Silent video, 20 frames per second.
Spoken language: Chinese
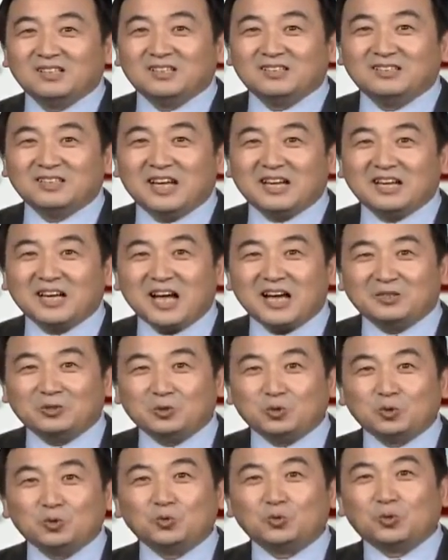再看
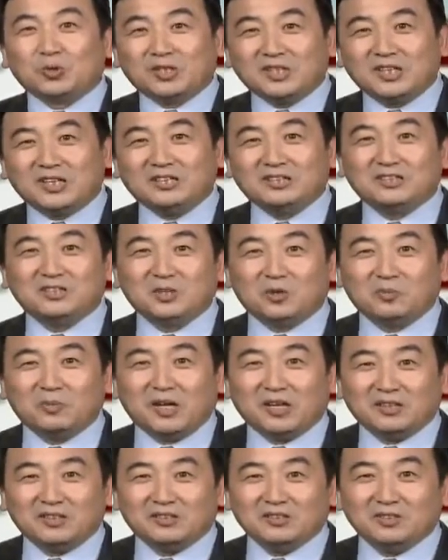中国的领袖们，
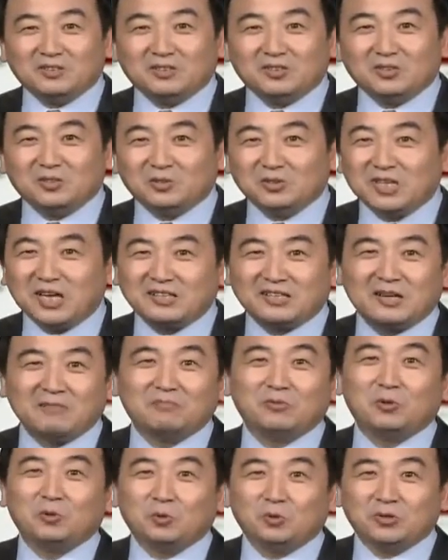就像他
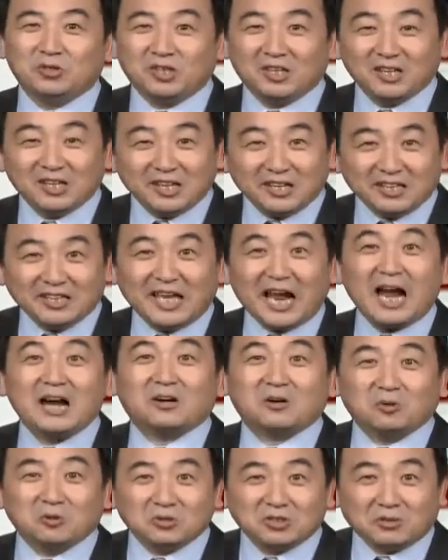们驴似，牙
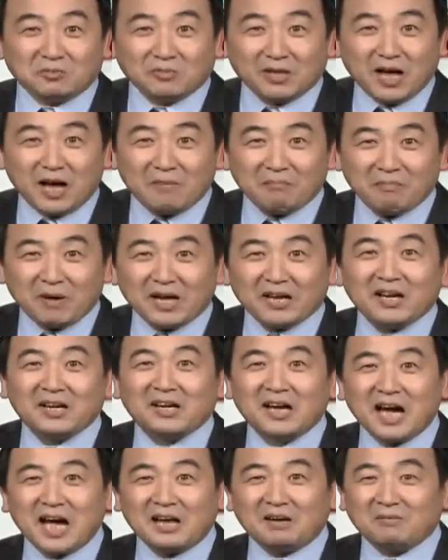口怎么样？掰开
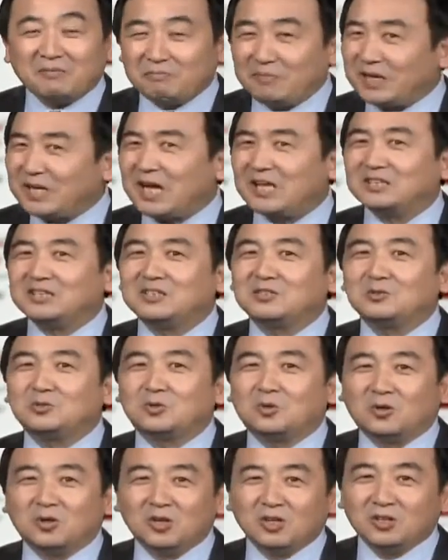看了没看清
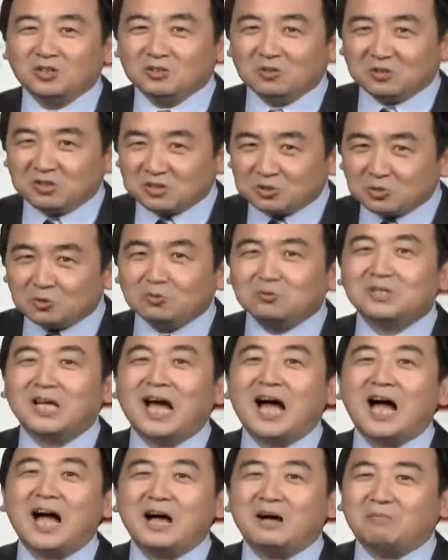楚，有个虫
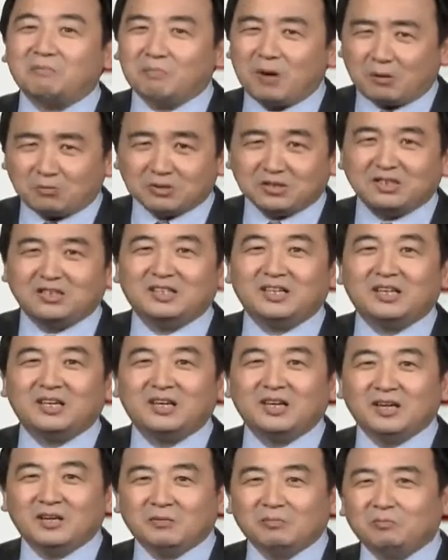牙，保不齐，
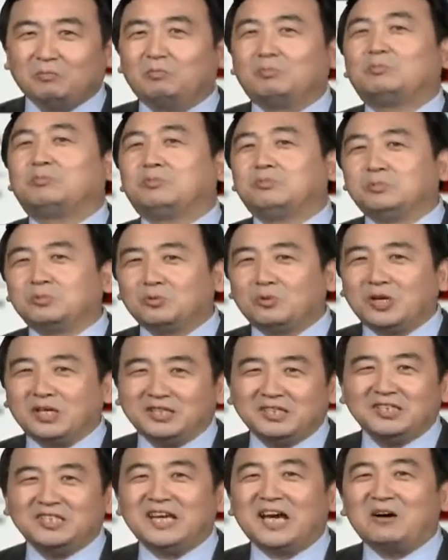不对，
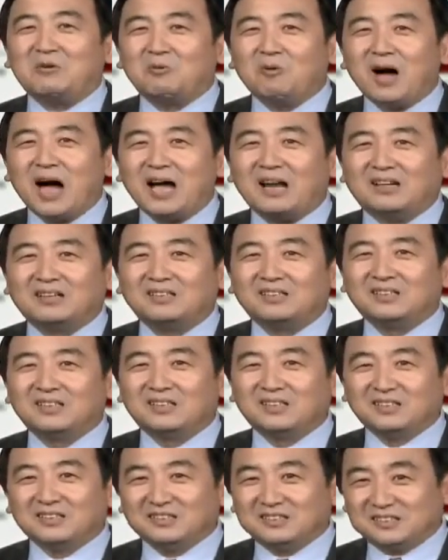你眼花了。
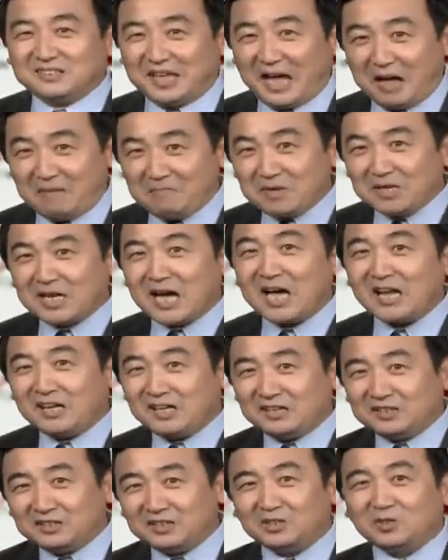咱们看
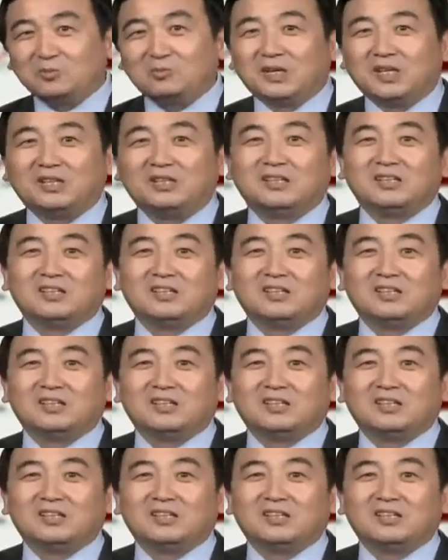领袖们，